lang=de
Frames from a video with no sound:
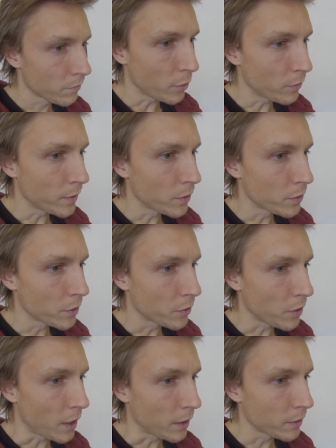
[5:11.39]
Und wenn du es nicht
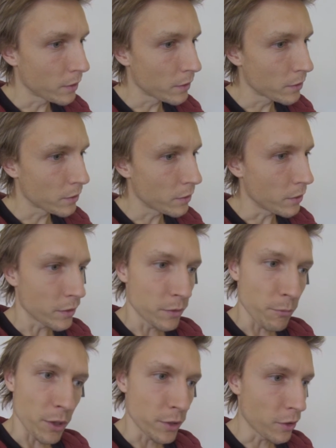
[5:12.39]
zur Hand hast, das
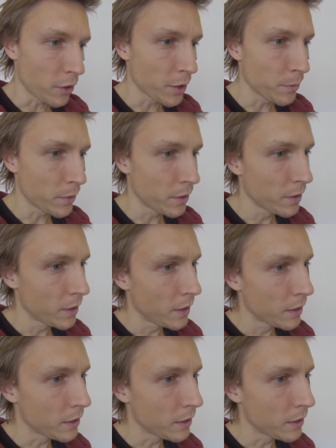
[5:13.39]
mache ich auch immer, mhm.